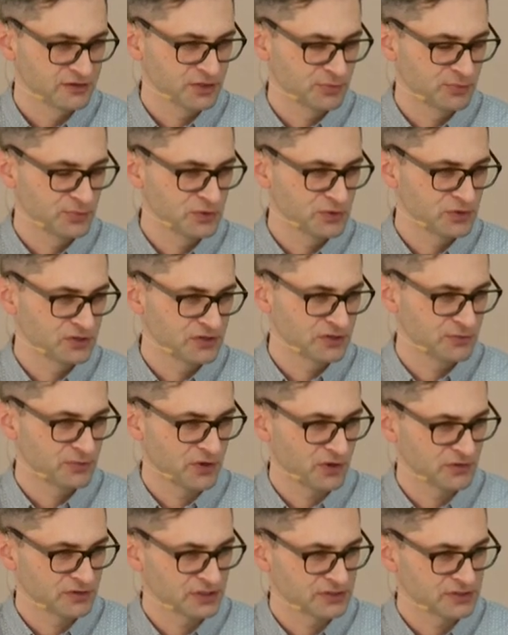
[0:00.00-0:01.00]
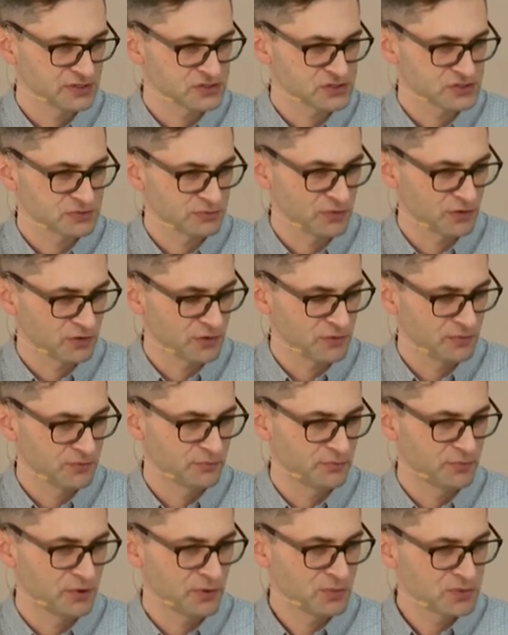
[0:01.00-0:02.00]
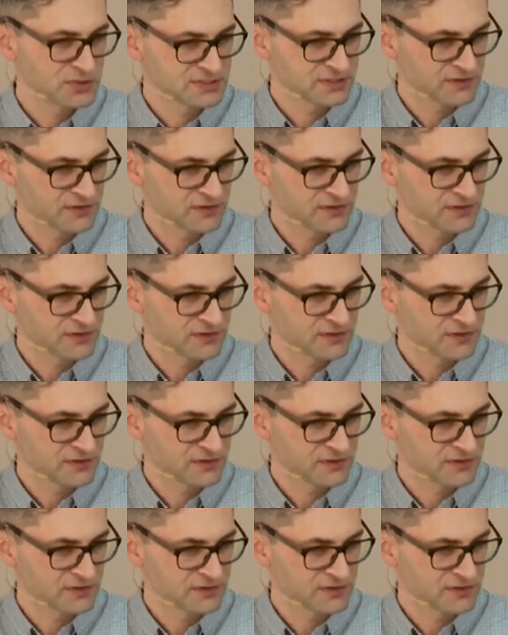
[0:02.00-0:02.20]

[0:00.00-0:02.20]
te punkty, bo one też mogą pomóc